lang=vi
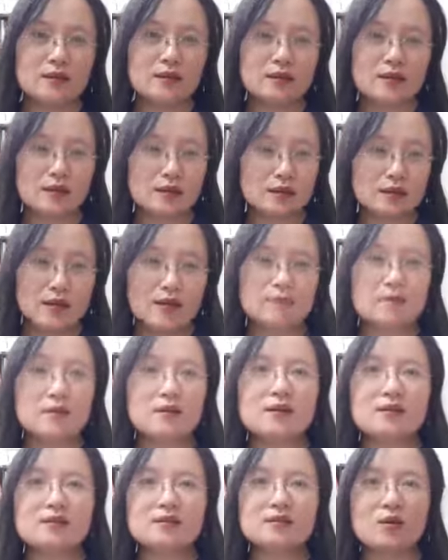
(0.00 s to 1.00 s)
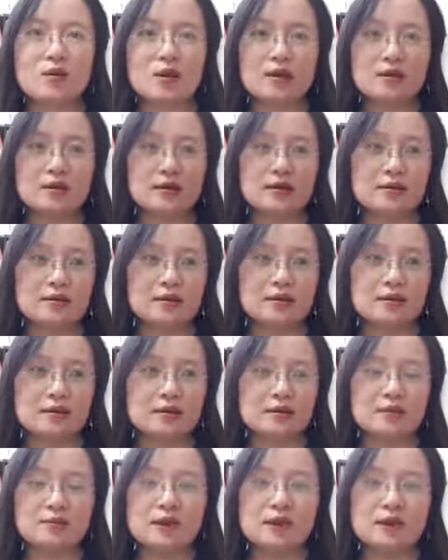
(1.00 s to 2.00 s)
áo ấm hơn hoặc là
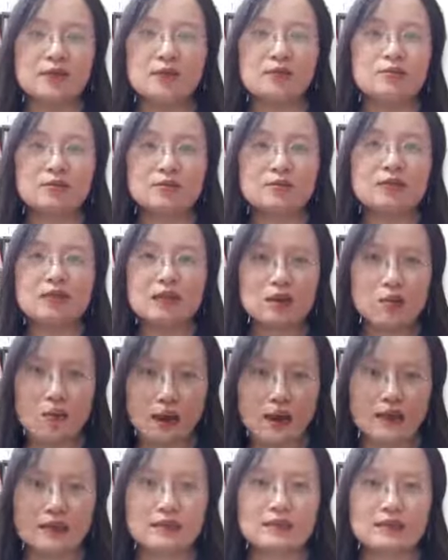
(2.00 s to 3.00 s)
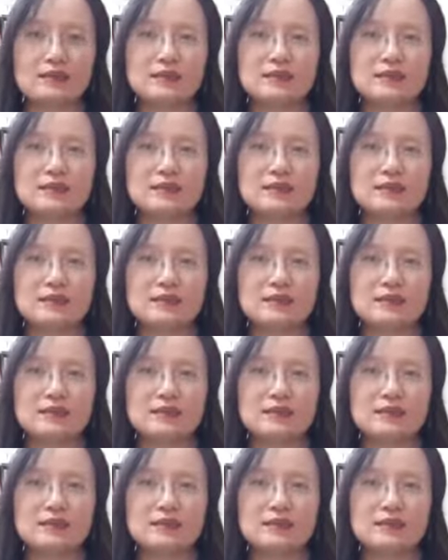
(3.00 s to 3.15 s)
à, bạn không có đi ra ngoài